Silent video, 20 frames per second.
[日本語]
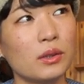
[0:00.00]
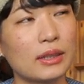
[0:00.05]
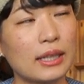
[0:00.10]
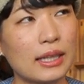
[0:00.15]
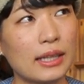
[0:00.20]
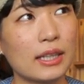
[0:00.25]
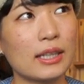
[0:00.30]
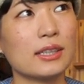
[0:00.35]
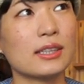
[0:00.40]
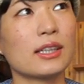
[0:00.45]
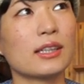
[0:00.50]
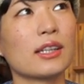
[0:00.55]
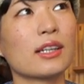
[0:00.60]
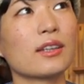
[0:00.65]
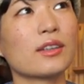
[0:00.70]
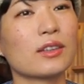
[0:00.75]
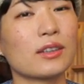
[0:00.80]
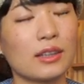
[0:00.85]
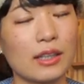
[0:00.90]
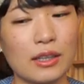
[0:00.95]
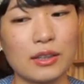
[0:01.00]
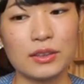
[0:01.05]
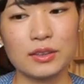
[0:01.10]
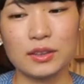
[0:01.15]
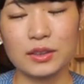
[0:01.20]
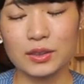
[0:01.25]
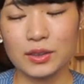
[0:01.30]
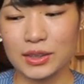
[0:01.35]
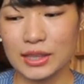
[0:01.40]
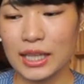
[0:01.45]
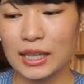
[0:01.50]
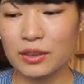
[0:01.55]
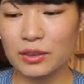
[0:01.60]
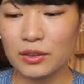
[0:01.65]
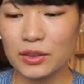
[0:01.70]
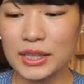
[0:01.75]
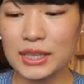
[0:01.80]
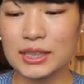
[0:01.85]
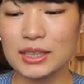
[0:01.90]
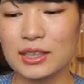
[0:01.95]
だけじゃなくて普通の
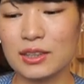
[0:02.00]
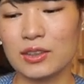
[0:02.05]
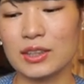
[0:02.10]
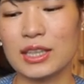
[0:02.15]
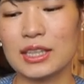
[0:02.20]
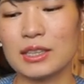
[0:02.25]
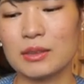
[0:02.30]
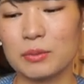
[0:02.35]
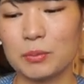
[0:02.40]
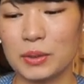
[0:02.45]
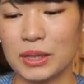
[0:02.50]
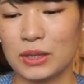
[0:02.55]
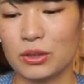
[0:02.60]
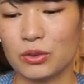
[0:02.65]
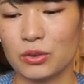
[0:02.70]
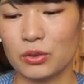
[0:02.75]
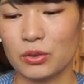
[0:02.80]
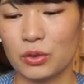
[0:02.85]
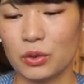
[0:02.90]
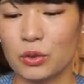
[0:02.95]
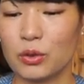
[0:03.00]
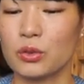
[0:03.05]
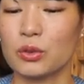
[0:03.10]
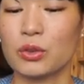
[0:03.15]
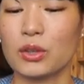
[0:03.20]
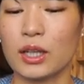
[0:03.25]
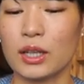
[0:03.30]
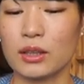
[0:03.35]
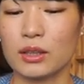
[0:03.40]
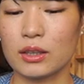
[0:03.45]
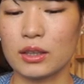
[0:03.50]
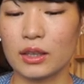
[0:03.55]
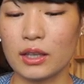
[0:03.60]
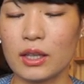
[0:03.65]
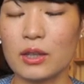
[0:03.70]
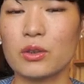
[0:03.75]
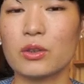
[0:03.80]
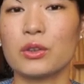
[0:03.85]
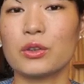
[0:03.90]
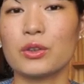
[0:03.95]
サンドイッチのレシピの本とかって
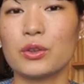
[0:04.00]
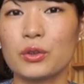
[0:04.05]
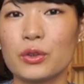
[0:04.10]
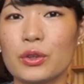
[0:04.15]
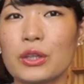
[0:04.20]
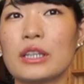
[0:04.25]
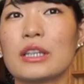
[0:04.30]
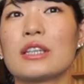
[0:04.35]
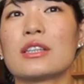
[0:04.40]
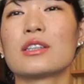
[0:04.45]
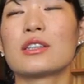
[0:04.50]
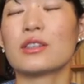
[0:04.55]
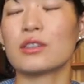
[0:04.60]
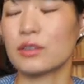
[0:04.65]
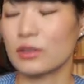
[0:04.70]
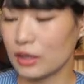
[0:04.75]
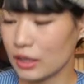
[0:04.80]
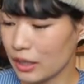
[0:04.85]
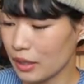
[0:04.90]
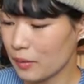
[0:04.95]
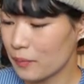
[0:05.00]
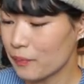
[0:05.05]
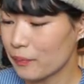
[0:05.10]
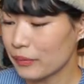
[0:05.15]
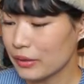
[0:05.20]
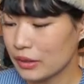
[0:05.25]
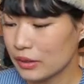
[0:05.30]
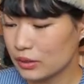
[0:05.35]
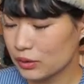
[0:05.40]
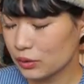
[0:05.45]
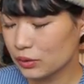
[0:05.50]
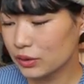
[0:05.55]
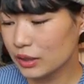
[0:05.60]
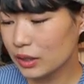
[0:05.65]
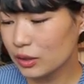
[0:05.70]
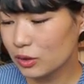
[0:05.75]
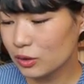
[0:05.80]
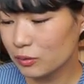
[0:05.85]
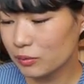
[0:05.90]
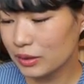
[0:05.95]
結構多いですよね。そん
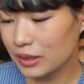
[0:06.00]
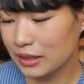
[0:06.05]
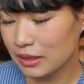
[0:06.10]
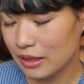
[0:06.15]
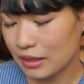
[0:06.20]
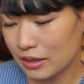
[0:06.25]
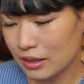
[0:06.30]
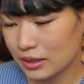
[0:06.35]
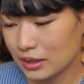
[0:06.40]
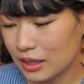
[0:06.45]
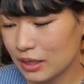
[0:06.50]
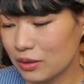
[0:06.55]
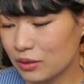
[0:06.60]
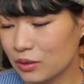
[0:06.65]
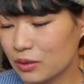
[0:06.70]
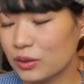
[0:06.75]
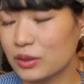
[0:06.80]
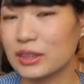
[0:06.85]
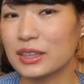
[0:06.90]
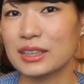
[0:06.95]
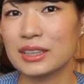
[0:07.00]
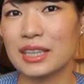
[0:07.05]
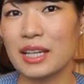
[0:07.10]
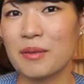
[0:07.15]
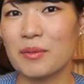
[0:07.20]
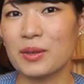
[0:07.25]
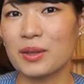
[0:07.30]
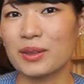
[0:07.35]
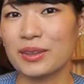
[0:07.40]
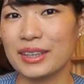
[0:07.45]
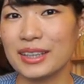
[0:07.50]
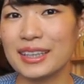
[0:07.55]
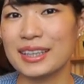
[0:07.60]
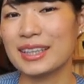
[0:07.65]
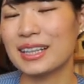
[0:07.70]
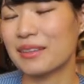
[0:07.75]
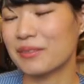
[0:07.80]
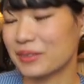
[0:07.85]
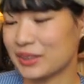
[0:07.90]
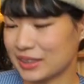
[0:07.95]
なのを見て参考にしてもい
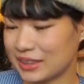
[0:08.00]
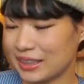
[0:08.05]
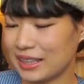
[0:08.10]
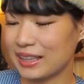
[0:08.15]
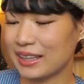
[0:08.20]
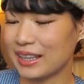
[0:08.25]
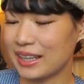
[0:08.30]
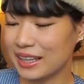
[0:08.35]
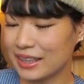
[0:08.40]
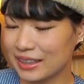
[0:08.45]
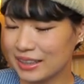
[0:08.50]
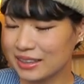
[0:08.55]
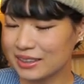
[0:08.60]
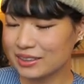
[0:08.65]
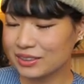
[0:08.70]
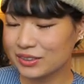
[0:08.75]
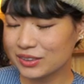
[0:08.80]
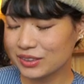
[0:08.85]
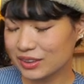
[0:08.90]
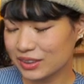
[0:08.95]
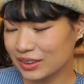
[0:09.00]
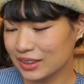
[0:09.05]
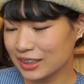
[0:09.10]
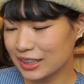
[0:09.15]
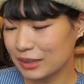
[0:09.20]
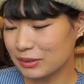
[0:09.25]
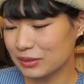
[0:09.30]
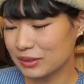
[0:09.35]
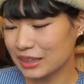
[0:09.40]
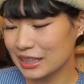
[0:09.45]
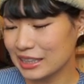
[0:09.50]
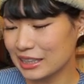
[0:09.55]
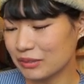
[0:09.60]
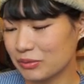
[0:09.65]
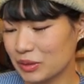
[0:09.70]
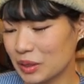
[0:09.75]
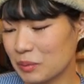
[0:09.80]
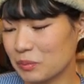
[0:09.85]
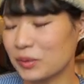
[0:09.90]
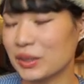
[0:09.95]
いかもしれないです。本当に多分
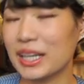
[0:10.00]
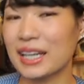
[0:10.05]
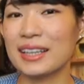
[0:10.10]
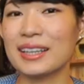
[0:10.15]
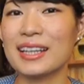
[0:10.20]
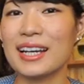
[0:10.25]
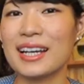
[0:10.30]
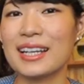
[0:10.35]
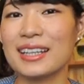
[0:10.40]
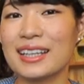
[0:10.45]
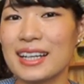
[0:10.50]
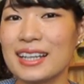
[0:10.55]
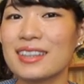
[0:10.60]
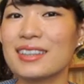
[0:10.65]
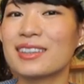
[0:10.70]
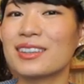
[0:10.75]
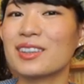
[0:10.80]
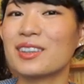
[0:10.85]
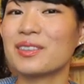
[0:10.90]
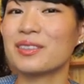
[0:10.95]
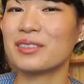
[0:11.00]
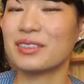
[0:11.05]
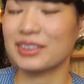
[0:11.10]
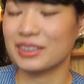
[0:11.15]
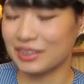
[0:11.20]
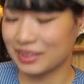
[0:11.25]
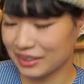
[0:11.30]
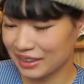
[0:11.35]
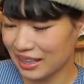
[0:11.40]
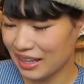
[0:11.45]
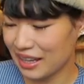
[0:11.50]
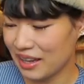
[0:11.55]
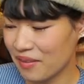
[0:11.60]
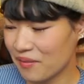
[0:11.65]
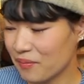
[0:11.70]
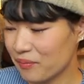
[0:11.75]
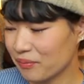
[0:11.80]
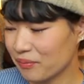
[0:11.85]
レシピは無限大にあると思うので、